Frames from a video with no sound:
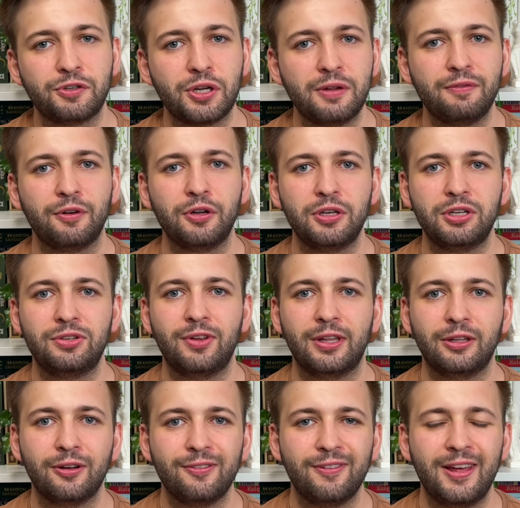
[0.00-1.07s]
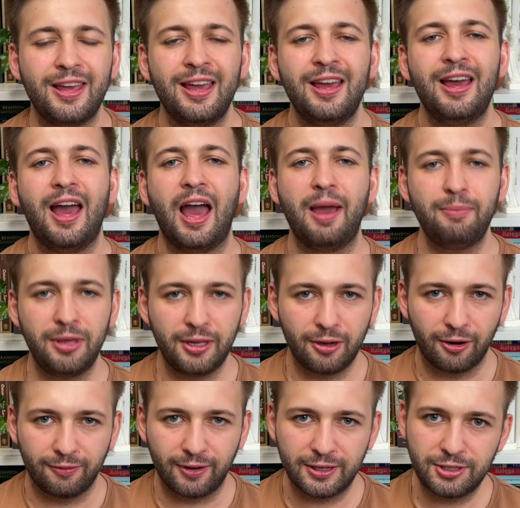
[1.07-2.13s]
I wojnie światowej
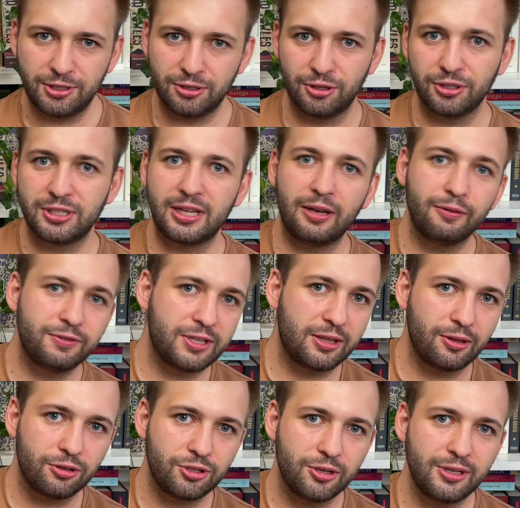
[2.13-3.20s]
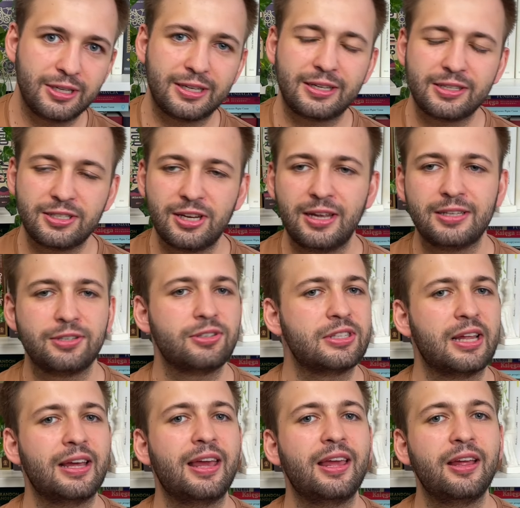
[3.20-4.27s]
emigrować do Stanów Zjednoczonych, gdzie
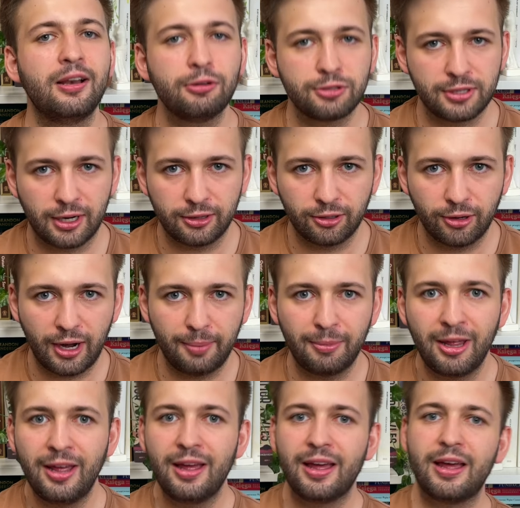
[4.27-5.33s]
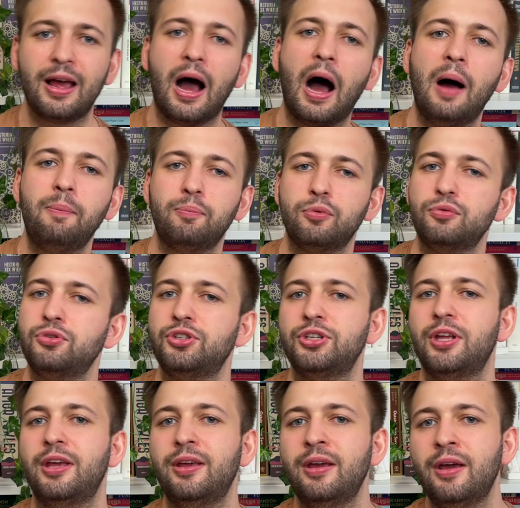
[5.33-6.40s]
zostaje ilustratorem, e, a
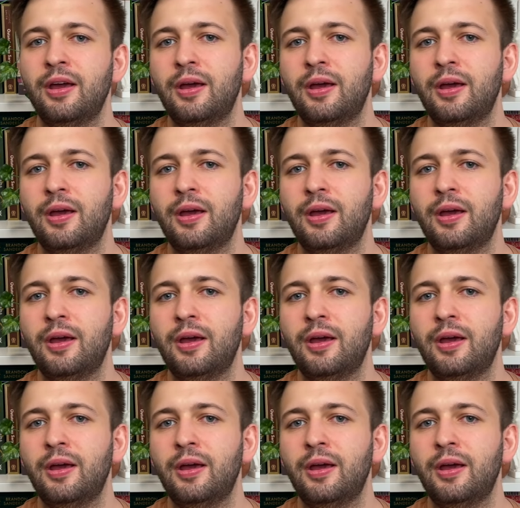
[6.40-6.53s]
później